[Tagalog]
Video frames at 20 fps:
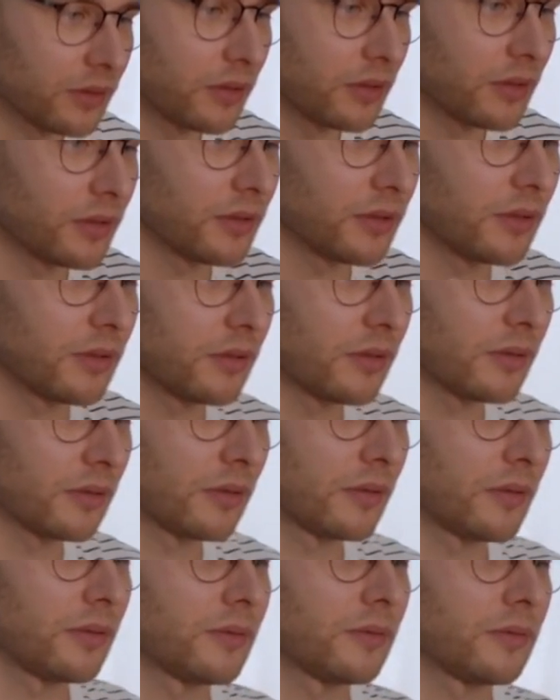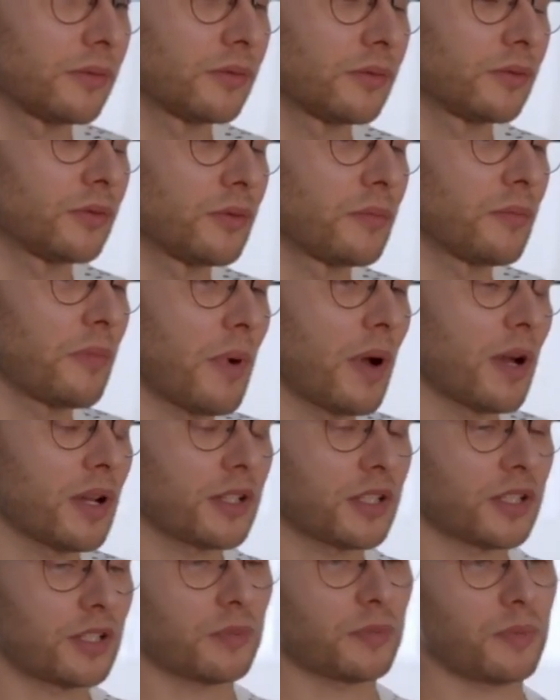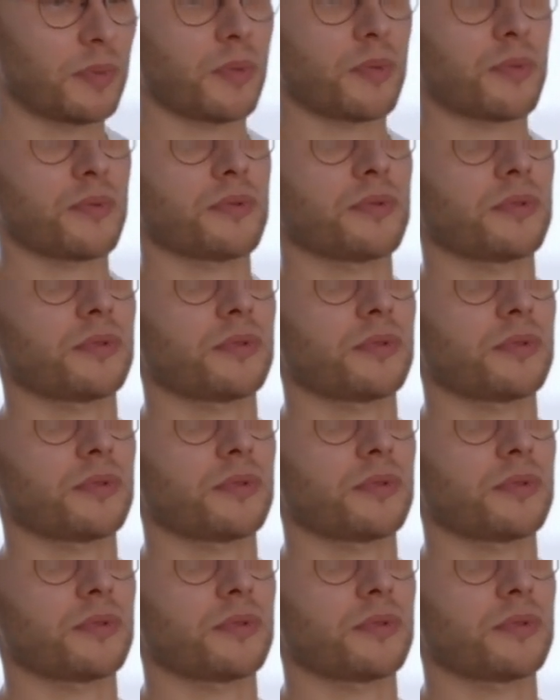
kundi ikaw na yung mag-create ng mga